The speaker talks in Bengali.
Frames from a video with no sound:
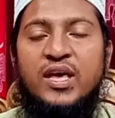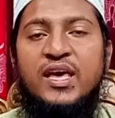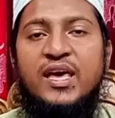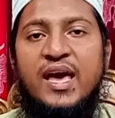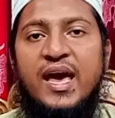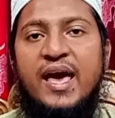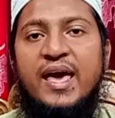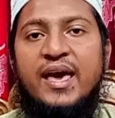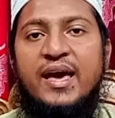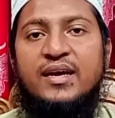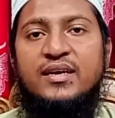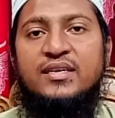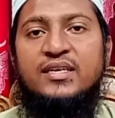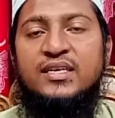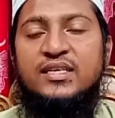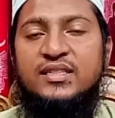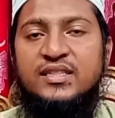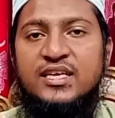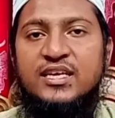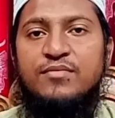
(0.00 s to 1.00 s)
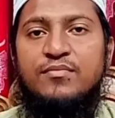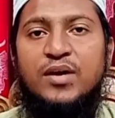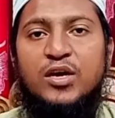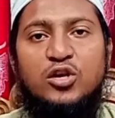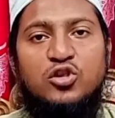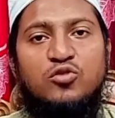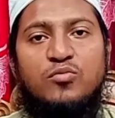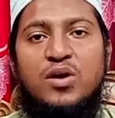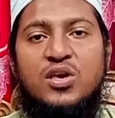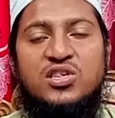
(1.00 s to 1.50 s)
এই আয়াতটি তিনবার
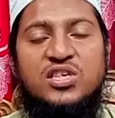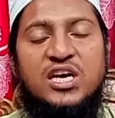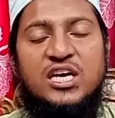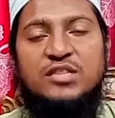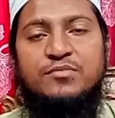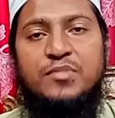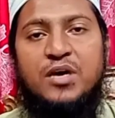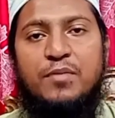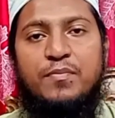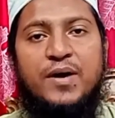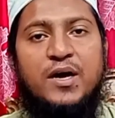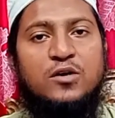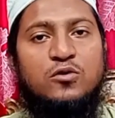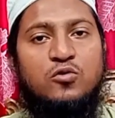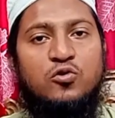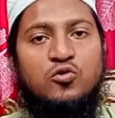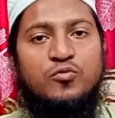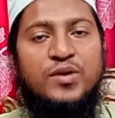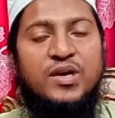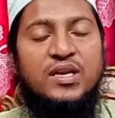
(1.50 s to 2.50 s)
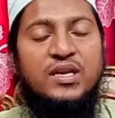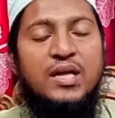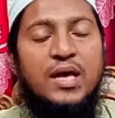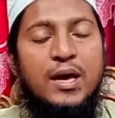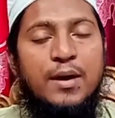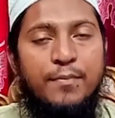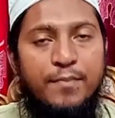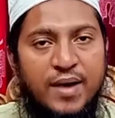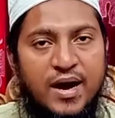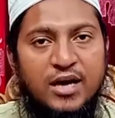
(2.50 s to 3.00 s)
অথবা সাতবার পাঠ করবেন
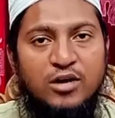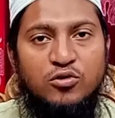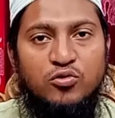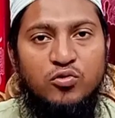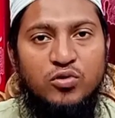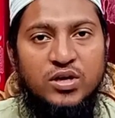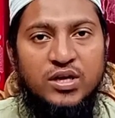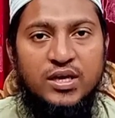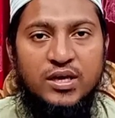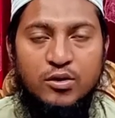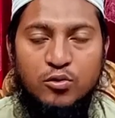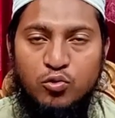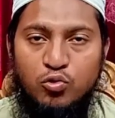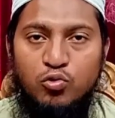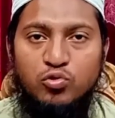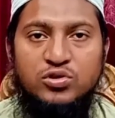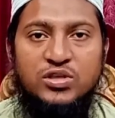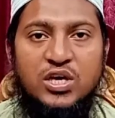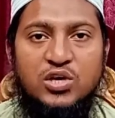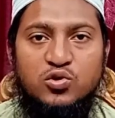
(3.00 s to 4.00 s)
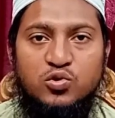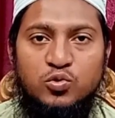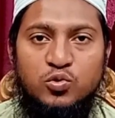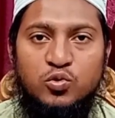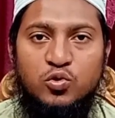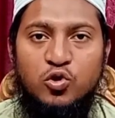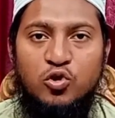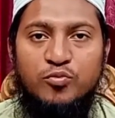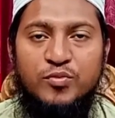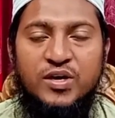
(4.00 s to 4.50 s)
পাঠ করে খোঁজা
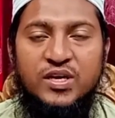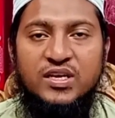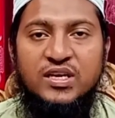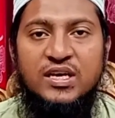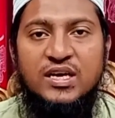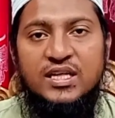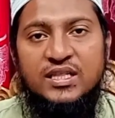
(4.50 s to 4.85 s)
শুরু করবেন